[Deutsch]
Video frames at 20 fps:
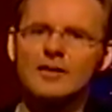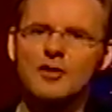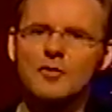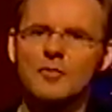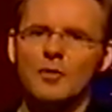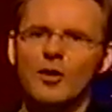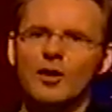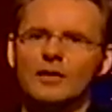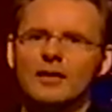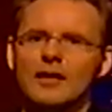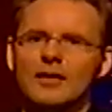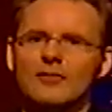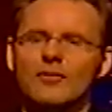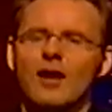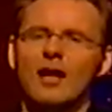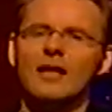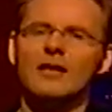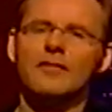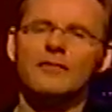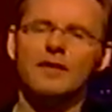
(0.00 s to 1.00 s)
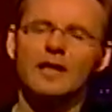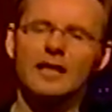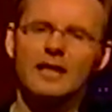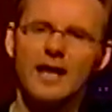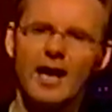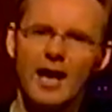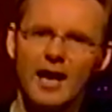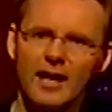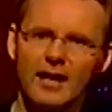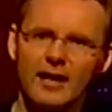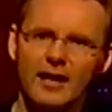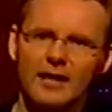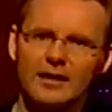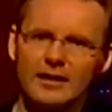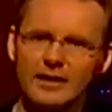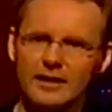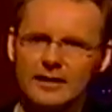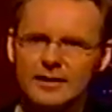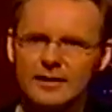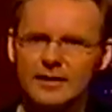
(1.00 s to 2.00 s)
Sportart nur alle vier Jahre eine
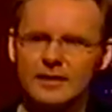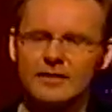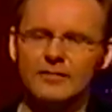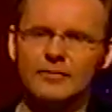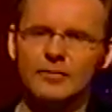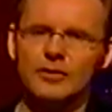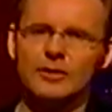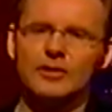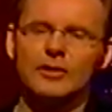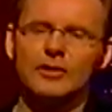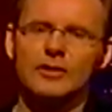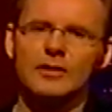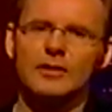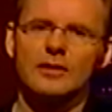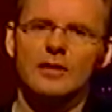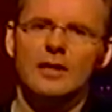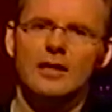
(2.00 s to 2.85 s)
richtige Würdigung.